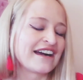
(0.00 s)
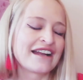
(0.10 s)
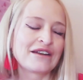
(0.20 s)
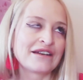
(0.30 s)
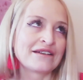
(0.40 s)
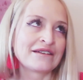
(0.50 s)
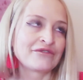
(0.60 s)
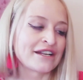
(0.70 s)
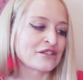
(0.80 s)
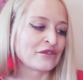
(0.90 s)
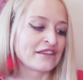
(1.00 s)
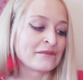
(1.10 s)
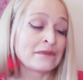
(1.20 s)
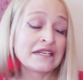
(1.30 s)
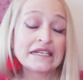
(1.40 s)
al frasco de
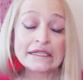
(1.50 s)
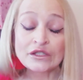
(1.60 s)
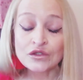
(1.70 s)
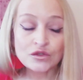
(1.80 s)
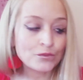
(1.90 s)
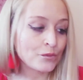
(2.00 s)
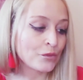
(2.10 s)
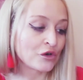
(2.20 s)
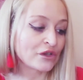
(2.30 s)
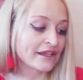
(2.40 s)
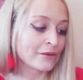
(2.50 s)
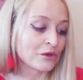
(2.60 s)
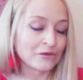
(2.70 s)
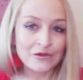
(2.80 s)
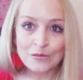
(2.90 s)
100 mililitros porque
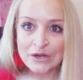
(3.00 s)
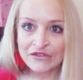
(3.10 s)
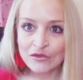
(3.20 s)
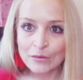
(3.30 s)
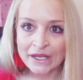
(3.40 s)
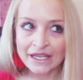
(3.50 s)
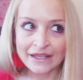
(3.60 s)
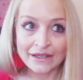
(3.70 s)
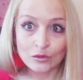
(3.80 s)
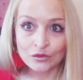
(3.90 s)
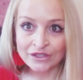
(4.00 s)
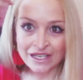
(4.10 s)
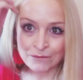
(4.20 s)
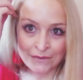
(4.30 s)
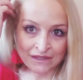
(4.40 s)
bueno, fue un perfume que un
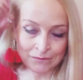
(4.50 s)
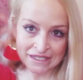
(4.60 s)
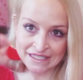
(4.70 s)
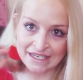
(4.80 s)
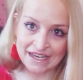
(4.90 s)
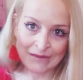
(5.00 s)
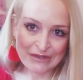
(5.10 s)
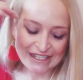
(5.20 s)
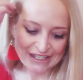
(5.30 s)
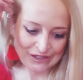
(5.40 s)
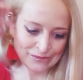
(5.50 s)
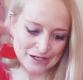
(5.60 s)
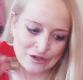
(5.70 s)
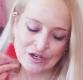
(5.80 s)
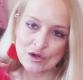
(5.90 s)
día me pasé
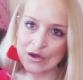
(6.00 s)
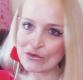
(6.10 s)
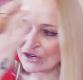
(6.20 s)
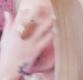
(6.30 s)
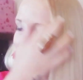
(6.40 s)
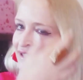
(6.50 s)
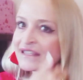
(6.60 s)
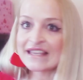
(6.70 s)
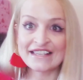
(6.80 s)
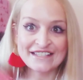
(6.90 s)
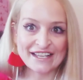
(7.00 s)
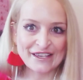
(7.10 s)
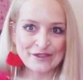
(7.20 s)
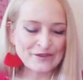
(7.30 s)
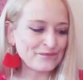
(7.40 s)
aplicándomelo, lo aborrecí y ahí se
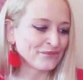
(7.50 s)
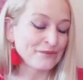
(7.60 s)
quedó.